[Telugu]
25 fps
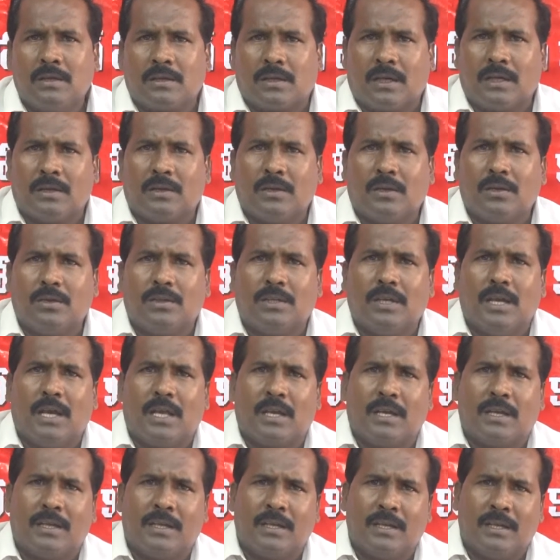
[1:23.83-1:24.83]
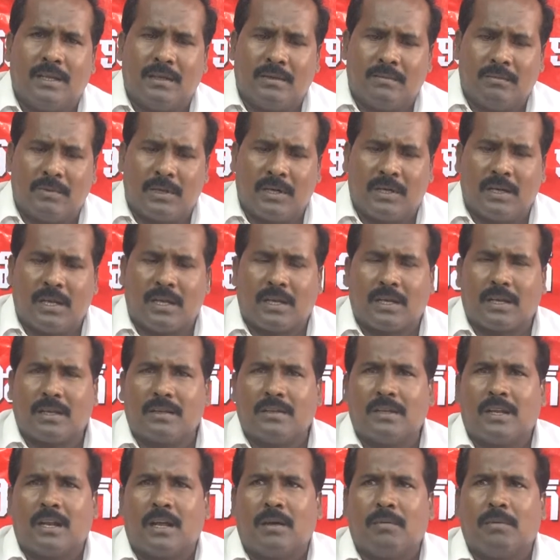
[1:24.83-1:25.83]
కంటిన్యూ చేయాలని మరి నగర
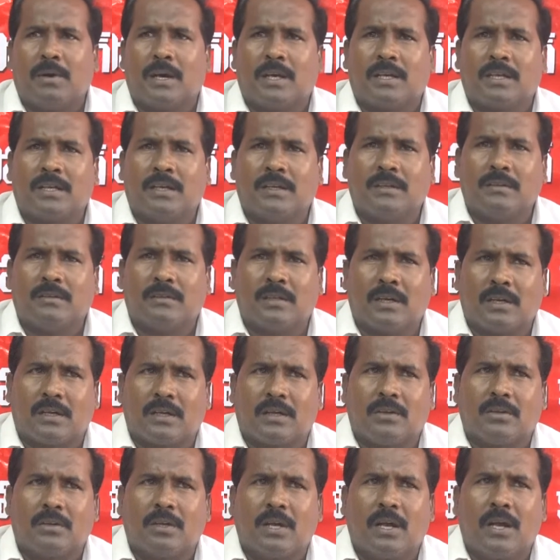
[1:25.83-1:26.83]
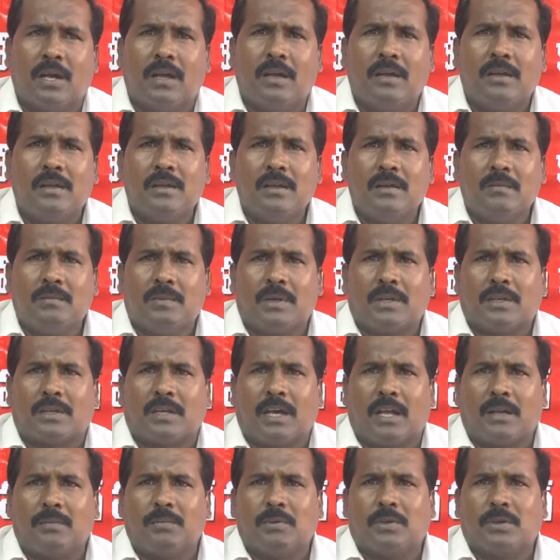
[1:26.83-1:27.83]
జనాభాకి తగ్గట్టుగా మరి
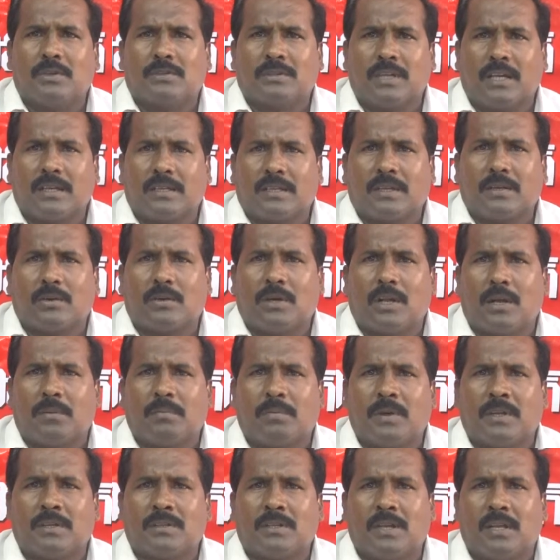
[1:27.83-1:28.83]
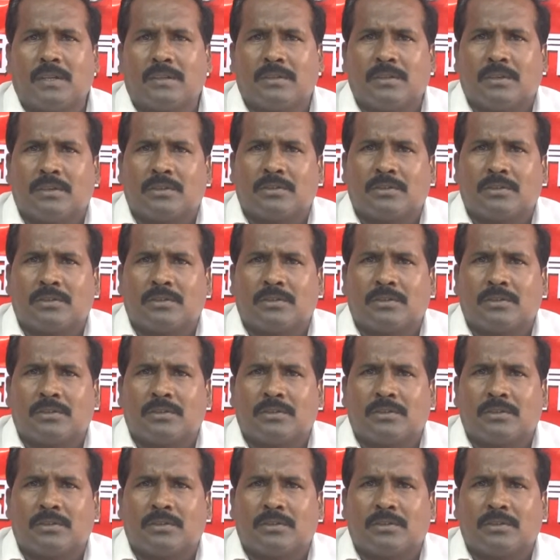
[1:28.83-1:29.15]
కార్మికుల సంఖ్యను కూడా పెంచాల్సిన